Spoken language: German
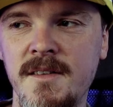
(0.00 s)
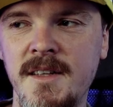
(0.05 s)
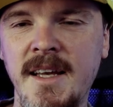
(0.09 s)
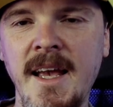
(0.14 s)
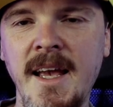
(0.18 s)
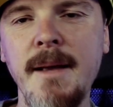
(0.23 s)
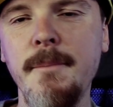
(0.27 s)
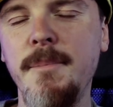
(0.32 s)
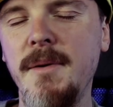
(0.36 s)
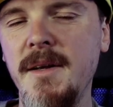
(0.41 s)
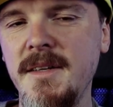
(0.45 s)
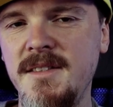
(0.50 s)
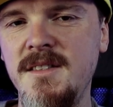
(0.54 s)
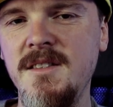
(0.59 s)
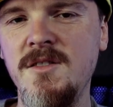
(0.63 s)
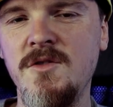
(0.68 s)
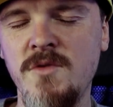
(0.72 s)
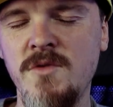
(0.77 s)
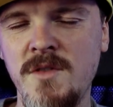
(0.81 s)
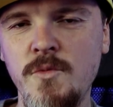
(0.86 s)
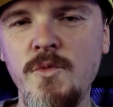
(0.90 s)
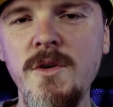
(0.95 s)
die Gameplays, die
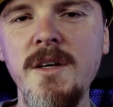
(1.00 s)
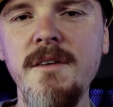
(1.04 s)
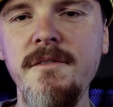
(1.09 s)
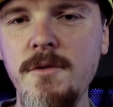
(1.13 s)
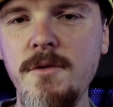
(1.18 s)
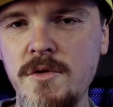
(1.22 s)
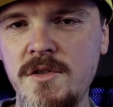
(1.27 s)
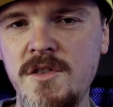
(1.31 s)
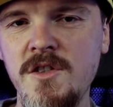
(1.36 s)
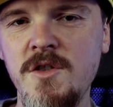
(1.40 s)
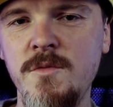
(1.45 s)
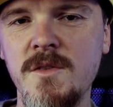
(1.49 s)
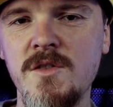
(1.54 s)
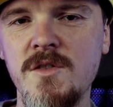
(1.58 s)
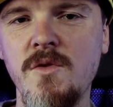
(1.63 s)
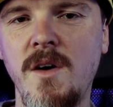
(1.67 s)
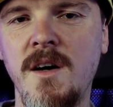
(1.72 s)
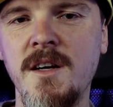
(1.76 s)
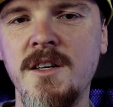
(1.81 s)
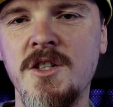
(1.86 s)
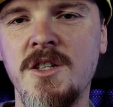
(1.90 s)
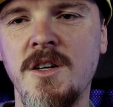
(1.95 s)
ich und die Reviews, die ich mir so
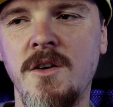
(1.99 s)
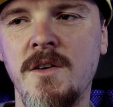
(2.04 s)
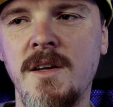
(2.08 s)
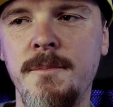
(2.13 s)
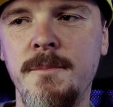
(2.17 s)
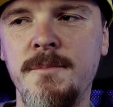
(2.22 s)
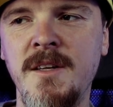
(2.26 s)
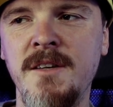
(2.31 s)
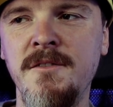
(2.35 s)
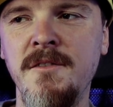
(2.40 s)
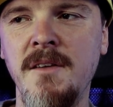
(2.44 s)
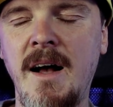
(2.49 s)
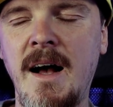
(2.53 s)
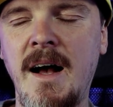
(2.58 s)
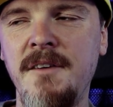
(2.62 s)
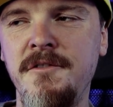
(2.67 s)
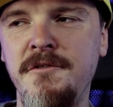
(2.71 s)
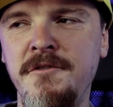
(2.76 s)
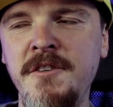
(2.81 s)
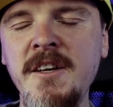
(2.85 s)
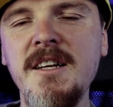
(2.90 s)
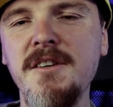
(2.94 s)
angeschaut habe, denn
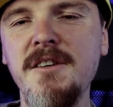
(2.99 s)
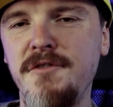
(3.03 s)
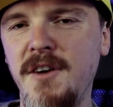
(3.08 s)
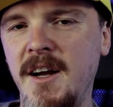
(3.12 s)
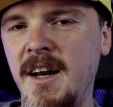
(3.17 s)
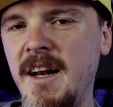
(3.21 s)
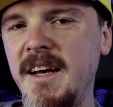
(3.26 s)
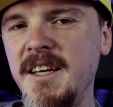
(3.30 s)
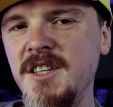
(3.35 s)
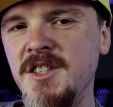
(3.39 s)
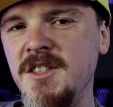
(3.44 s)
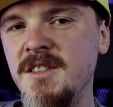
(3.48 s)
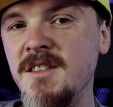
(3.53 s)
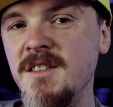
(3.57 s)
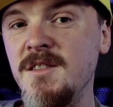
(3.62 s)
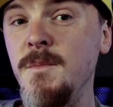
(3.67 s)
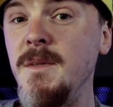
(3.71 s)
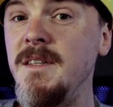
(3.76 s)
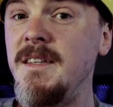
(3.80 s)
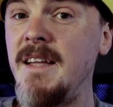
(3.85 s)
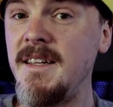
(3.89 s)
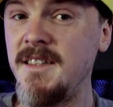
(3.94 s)
viele vergleichen es
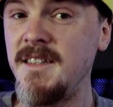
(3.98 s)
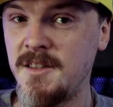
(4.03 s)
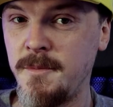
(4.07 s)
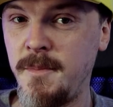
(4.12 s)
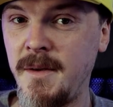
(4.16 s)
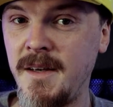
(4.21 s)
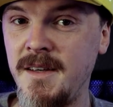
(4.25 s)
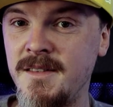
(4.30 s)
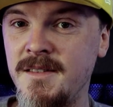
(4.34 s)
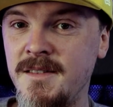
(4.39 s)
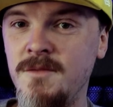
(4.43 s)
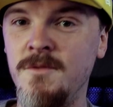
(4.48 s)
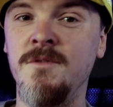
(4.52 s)
mit Dead Space.